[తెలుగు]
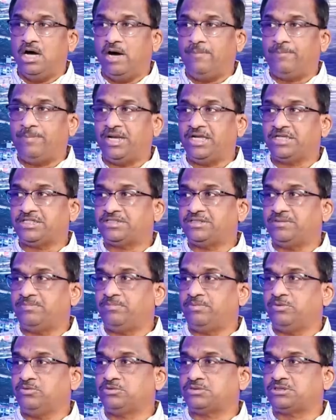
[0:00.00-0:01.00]
ఆపరేషన్
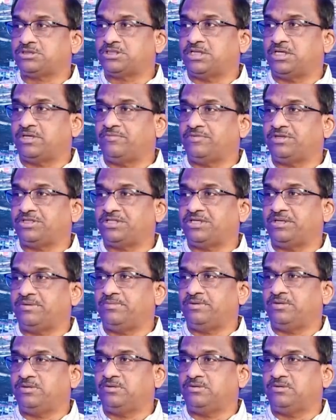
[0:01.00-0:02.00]
బ్లూ స్టార్
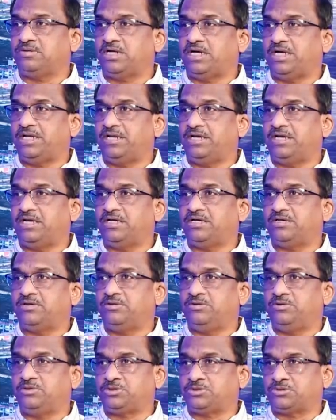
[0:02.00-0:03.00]
విషయంలో ఆయన
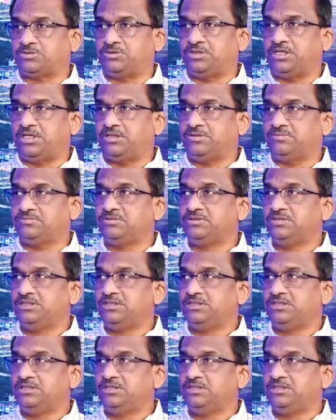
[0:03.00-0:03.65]
నొచ్చుకున్నాడు